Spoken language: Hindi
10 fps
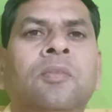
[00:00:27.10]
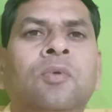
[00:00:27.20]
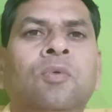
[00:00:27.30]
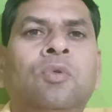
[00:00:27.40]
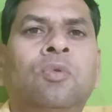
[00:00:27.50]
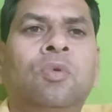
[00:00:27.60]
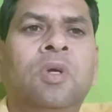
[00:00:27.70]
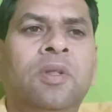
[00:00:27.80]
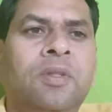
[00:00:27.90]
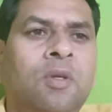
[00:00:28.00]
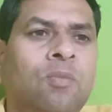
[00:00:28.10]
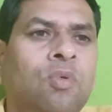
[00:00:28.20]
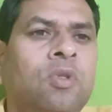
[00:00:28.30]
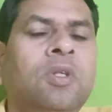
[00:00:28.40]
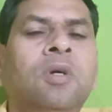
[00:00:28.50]
उसको कैसी
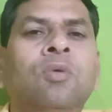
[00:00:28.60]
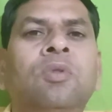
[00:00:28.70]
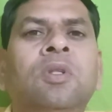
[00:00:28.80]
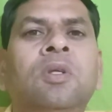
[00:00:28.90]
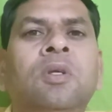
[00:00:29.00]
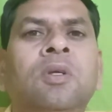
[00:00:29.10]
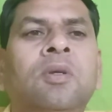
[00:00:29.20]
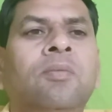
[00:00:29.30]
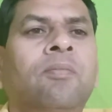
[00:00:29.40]
अनुभूतियां होती हैं